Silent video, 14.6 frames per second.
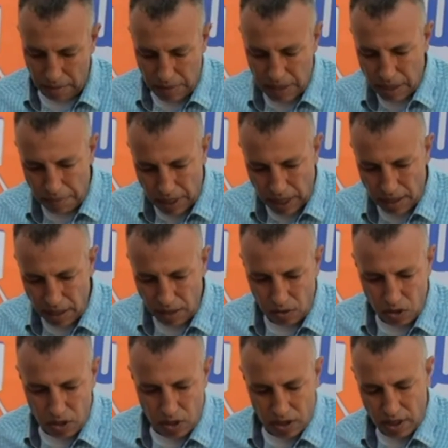الميزه بتاعه
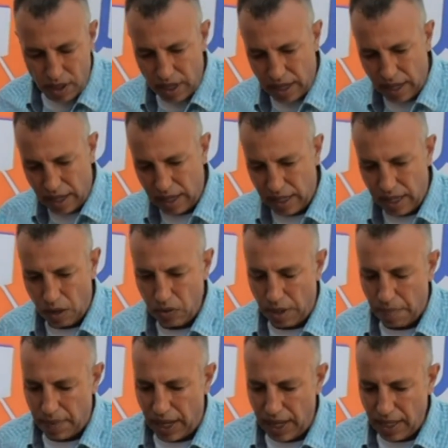القدس الجوده
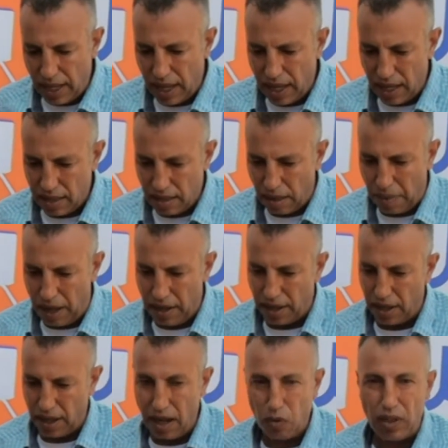بتاعتها
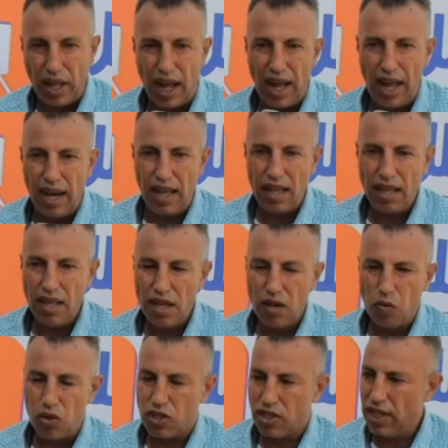طبعا جوده اعلى
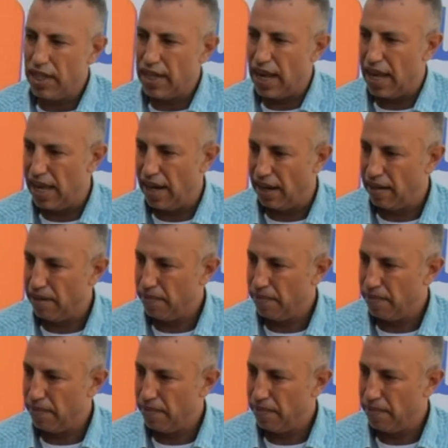والسعر اقل